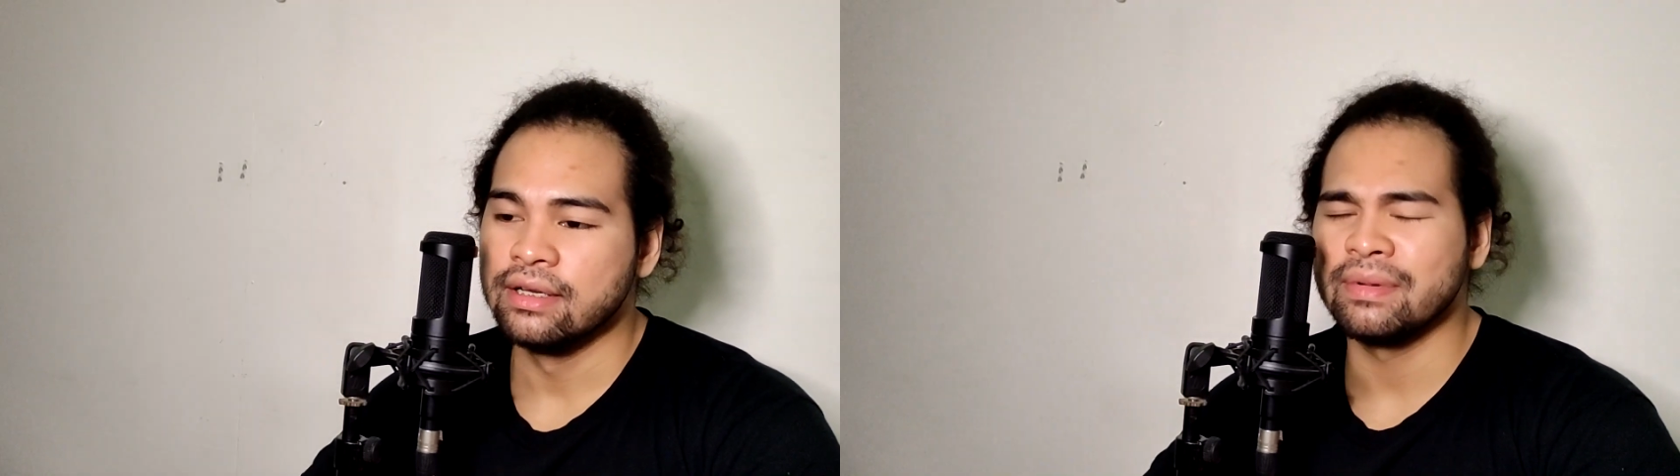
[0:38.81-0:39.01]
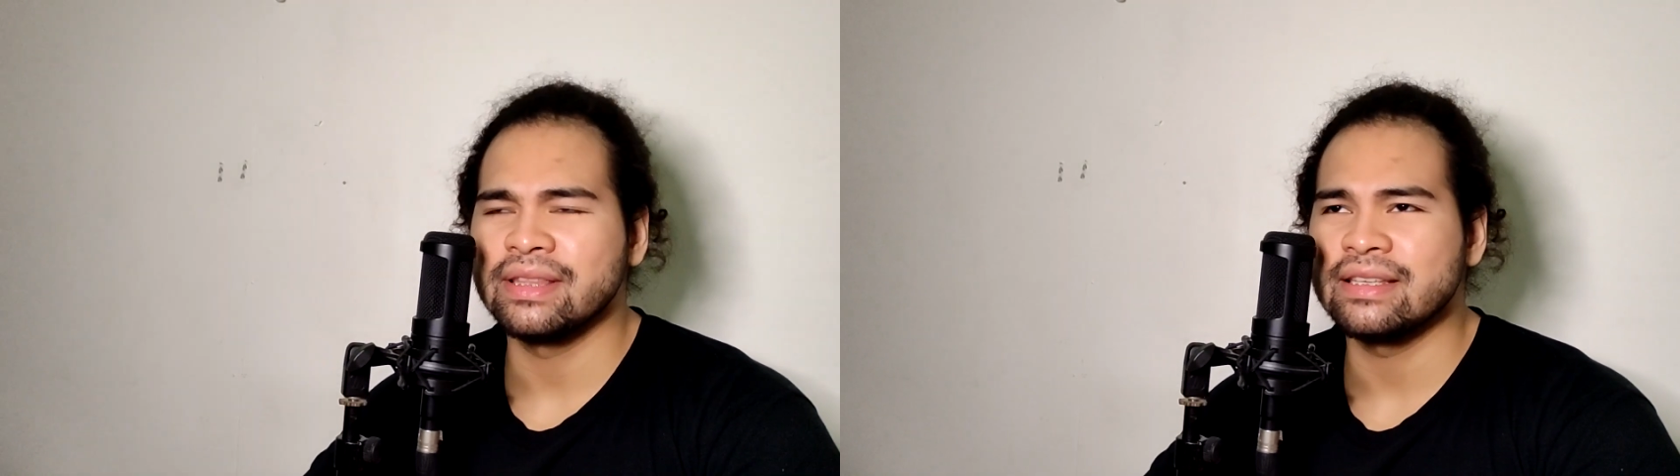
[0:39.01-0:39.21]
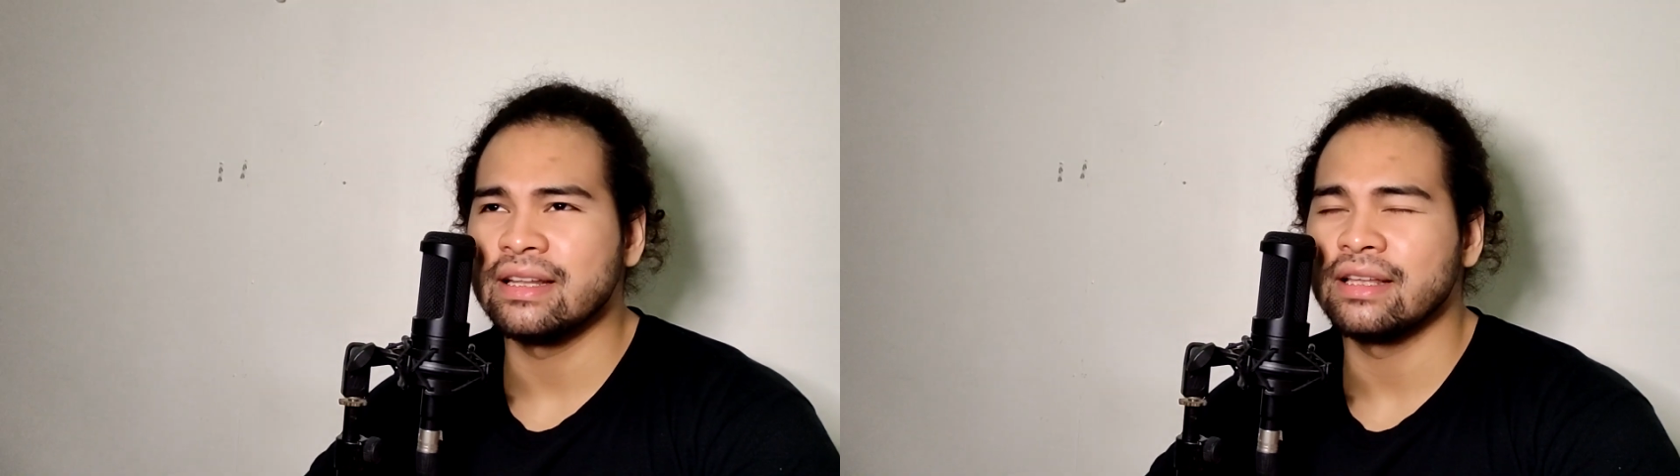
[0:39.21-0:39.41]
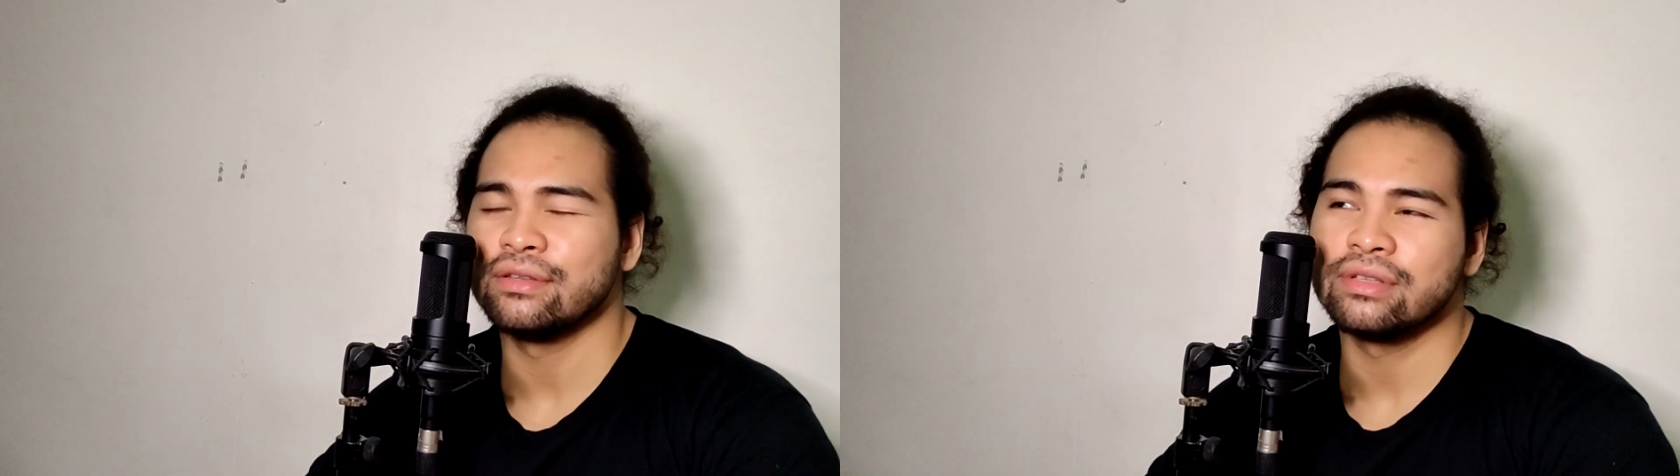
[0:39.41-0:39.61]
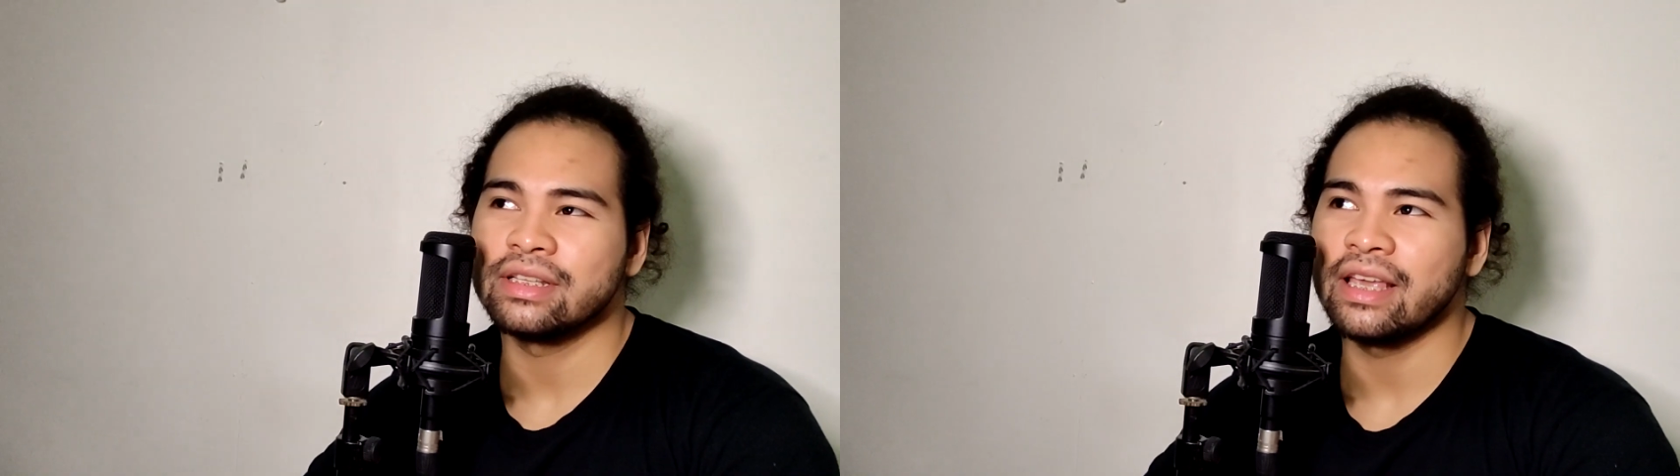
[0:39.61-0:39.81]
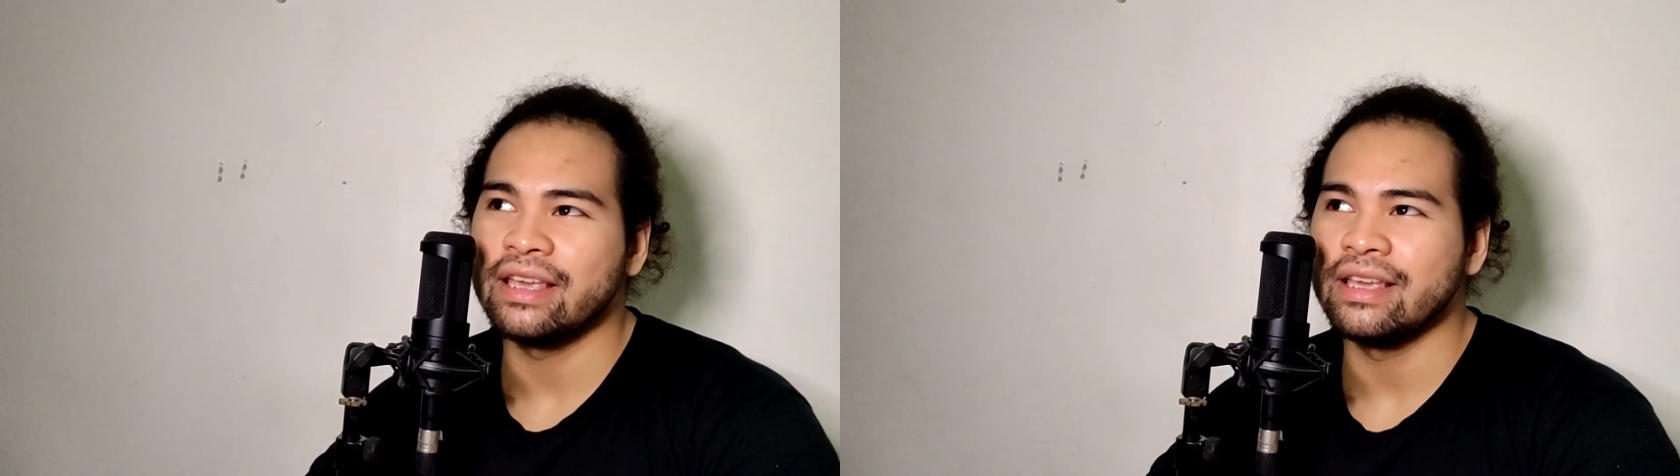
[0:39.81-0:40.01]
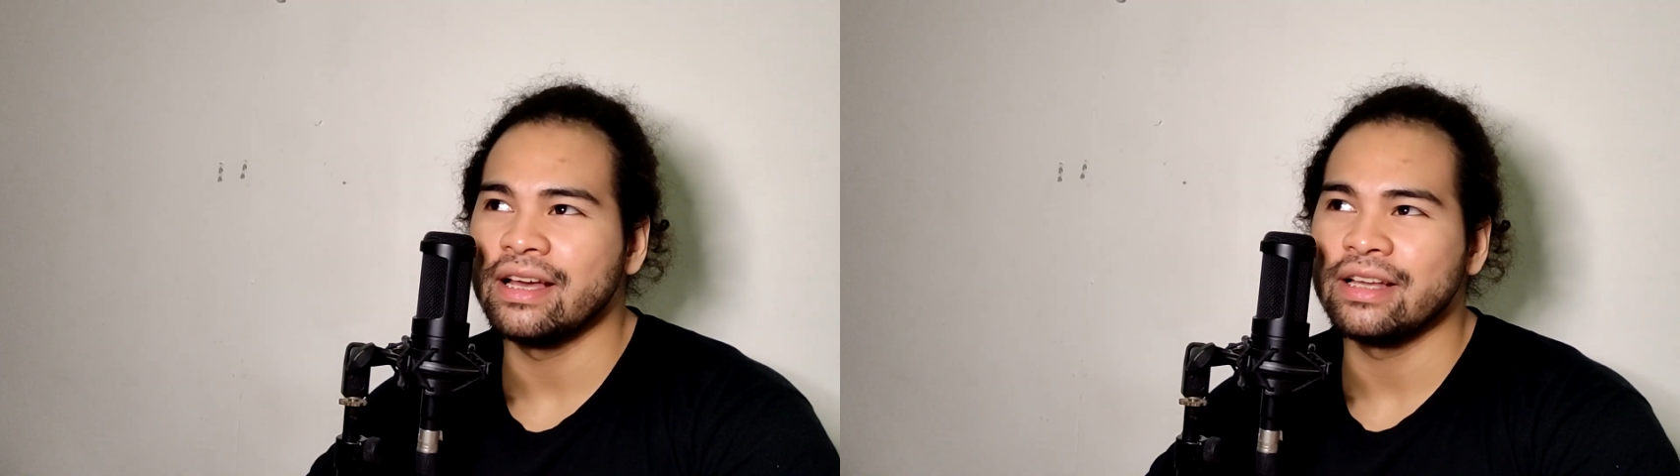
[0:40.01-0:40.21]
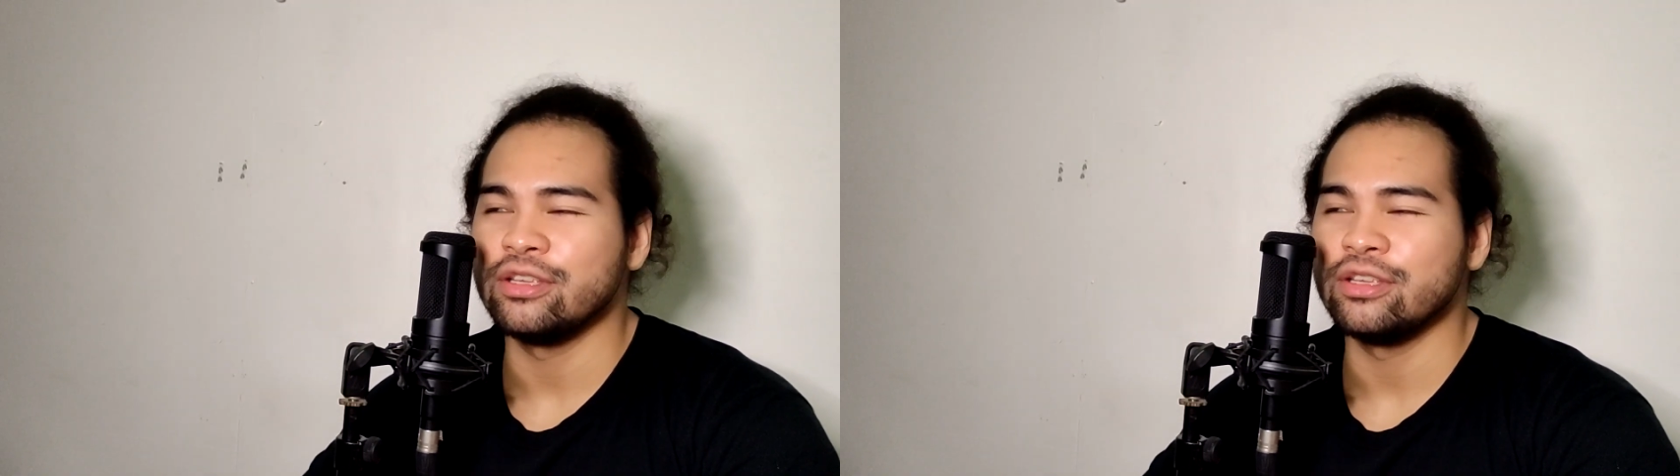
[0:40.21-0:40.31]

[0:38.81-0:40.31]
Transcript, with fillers: Kumanta sila dun kay